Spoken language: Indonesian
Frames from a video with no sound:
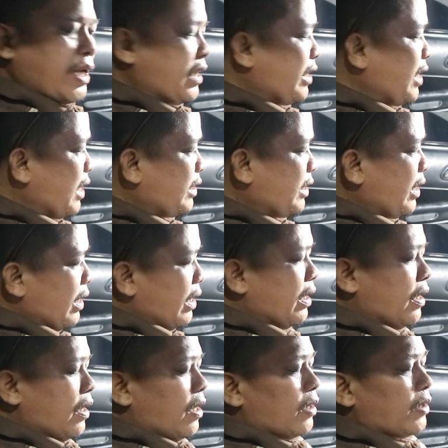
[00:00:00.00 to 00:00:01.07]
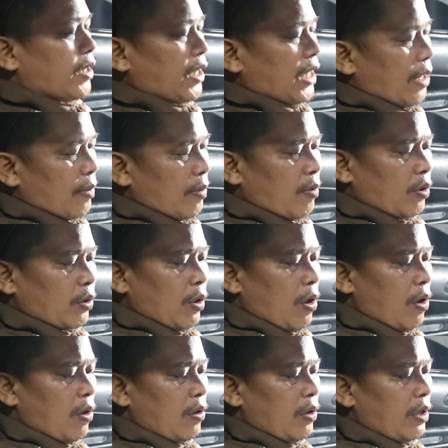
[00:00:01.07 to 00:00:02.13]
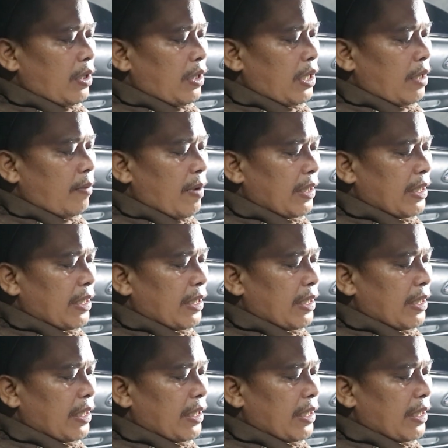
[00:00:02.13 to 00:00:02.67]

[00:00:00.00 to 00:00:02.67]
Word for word: teknisi AC tidak memotong di